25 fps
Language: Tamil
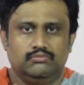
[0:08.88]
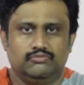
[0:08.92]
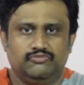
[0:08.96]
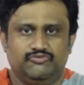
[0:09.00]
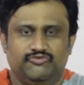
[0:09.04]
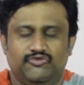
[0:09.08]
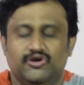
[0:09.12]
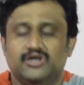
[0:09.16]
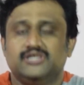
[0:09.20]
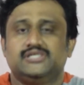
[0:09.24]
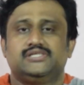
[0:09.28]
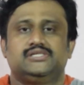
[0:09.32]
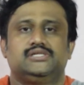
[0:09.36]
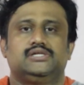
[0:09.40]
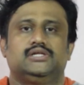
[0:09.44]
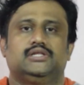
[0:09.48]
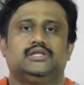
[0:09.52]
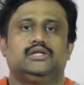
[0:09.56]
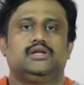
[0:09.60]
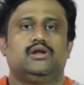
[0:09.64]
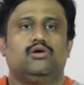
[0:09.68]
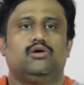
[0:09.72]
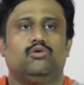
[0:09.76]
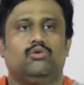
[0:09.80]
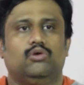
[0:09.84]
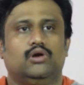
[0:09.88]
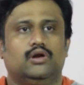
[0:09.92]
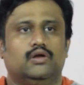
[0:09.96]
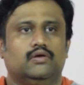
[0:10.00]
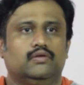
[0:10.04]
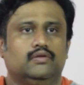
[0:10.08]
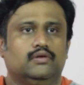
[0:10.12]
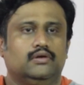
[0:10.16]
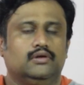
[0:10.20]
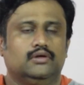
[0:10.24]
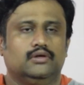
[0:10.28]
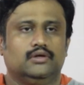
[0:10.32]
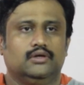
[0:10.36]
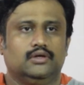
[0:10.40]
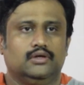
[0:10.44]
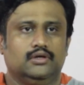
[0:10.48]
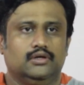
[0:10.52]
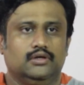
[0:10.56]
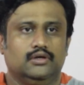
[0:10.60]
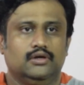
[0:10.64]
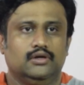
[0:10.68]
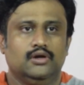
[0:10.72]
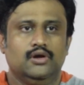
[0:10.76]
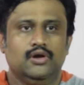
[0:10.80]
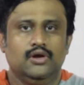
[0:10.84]
ஃபர்ஸ்ட் வந்து நான் உங்கள்ட்ட வந்துட்டு
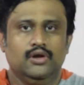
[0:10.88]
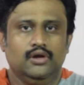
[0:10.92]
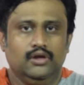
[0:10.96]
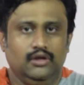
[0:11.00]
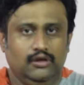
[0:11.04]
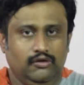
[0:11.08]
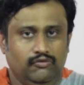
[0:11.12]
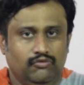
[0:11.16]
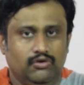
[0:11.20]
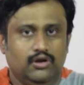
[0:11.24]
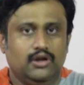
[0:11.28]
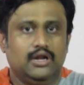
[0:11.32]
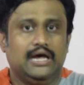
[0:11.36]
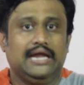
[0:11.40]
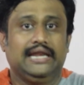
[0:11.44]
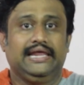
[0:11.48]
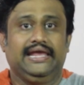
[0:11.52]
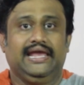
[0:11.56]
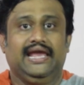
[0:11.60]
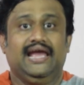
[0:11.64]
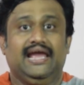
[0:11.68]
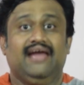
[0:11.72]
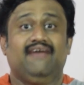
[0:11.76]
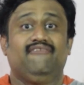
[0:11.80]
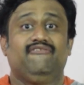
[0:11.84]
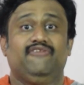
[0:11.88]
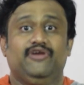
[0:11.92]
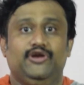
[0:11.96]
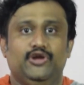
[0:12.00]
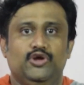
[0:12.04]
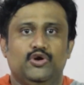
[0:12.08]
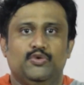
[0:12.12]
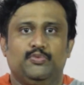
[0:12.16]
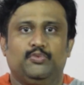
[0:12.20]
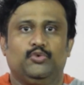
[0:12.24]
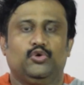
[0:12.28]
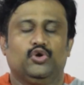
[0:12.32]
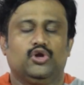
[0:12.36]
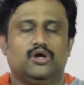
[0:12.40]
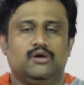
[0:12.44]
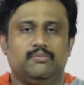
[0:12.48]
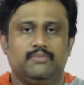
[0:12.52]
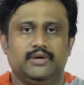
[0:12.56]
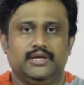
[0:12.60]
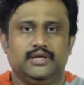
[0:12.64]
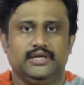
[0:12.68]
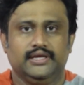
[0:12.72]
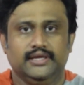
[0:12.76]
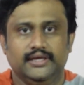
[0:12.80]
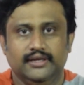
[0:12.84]
இவ்வளோ நாள் ஏன் வீடியோ
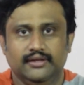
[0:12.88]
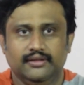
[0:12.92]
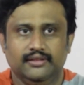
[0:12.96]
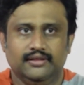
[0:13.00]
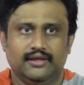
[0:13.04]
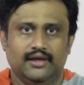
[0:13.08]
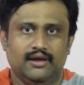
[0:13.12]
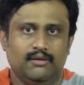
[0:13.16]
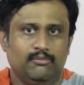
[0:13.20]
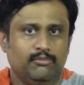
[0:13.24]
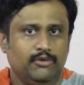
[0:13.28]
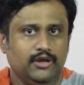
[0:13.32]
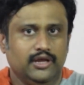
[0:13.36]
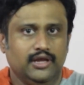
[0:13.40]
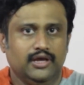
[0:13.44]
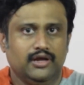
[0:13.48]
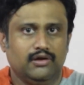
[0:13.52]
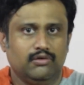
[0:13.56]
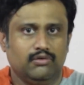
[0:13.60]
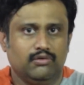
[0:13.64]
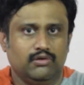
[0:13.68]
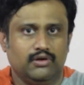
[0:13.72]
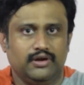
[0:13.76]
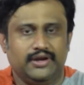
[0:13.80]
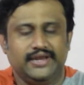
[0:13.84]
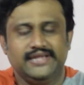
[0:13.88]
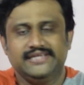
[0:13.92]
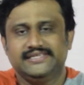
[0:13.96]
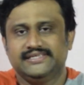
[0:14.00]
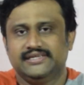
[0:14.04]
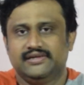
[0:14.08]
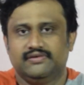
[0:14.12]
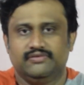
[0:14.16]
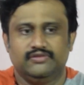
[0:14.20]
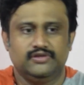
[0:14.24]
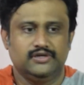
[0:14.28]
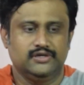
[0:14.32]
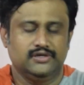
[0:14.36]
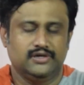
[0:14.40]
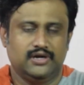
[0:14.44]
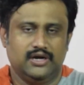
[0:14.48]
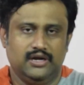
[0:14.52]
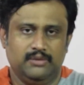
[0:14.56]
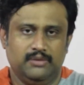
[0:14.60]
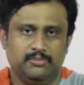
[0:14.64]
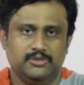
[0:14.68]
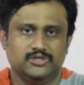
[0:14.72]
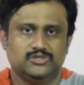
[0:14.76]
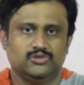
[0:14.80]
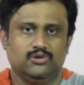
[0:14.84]
போடாமல் இருந்தேன் அப்படிங்கிற ஒரு ரீசன் வந்து
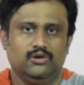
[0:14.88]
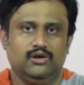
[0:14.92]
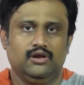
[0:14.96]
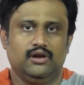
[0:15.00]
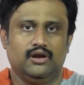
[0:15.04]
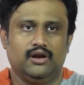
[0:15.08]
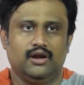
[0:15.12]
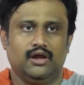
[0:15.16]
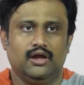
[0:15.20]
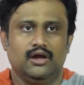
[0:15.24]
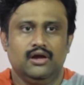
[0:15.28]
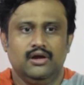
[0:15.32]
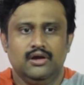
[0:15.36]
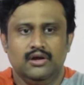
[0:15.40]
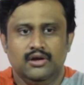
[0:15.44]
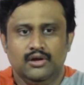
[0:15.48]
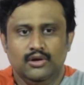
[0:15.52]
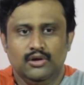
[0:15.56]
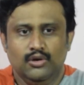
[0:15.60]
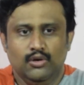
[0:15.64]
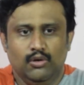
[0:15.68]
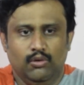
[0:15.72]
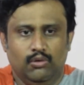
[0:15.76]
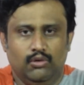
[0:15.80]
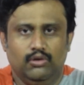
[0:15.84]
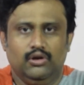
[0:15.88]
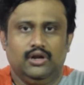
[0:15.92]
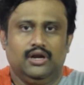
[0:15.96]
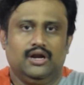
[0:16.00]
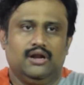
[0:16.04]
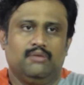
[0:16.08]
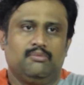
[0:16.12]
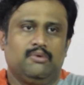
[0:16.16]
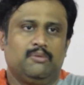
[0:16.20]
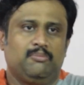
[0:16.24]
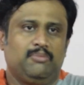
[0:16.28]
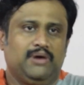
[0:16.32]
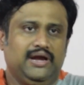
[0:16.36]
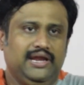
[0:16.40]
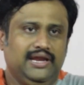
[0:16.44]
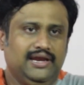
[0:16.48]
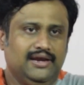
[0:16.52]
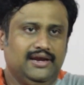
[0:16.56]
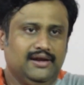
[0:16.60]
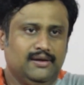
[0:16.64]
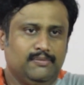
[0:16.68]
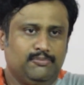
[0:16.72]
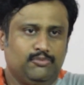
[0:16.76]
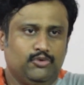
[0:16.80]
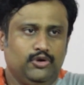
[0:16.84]
கண்டிப்பாக சொல்லிடுறேன் ஒன்றும் இல்லை நம்ம
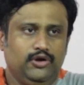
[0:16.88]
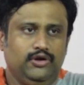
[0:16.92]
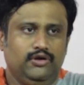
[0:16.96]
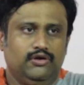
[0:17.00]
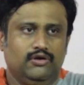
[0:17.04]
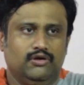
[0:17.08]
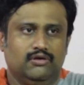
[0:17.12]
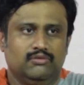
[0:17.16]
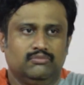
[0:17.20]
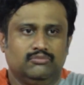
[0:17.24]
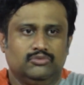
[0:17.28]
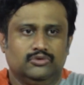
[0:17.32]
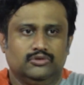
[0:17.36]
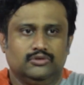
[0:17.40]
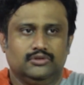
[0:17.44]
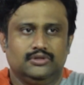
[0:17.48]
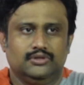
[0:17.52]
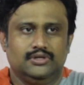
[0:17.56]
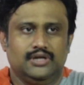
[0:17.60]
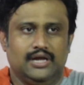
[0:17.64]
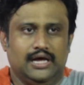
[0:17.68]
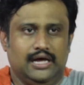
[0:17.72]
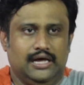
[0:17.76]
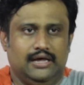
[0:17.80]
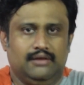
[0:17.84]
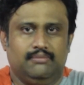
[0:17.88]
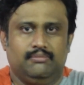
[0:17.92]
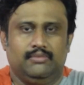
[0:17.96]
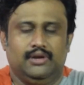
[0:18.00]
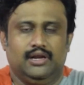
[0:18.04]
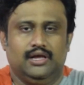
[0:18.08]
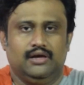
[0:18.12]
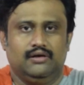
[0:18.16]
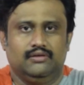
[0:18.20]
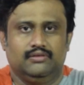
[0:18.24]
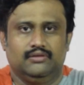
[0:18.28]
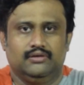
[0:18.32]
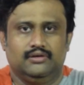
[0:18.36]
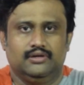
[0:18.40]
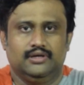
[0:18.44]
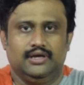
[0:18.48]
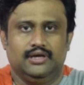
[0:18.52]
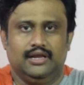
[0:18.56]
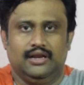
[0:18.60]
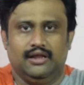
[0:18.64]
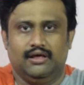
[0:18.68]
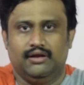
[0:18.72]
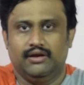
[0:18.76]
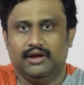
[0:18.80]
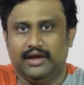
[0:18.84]
பைக்கில் போயிட்டு இருக்கும்போது நார்மலாக வந்துட்டு
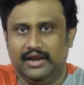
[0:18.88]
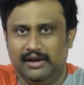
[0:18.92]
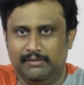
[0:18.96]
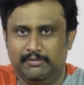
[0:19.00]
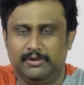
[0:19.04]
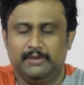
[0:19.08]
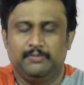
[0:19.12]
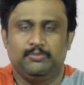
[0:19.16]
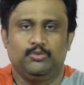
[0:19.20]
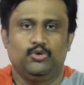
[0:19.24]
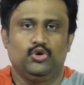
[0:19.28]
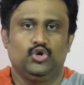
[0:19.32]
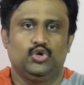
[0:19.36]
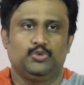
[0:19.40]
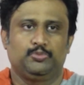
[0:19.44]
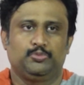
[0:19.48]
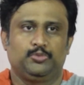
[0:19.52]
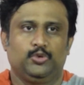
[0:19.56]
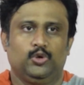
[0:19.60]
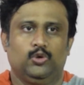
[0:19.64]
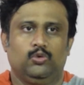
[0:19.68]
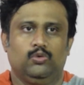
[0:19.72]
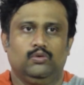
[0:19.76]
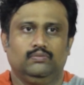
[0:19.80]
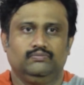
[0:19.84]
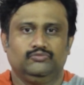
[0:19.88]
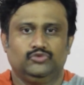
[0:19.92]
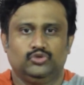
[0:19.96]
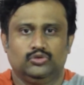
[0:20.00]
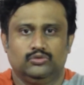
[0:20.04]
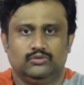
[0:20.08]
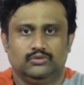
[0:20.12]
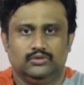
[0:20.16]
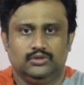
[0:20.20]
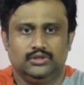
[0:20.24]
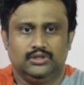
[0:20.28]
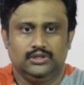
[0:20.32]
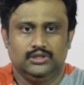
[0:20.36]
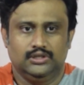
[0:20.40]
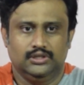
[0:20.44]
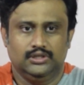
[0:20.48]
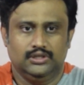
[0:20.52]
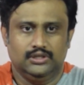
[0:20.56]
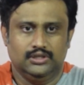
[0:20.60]
எல்லாரும் ஹெல்மெட் போட்டு போவோம் ஸோ வந்துட்டு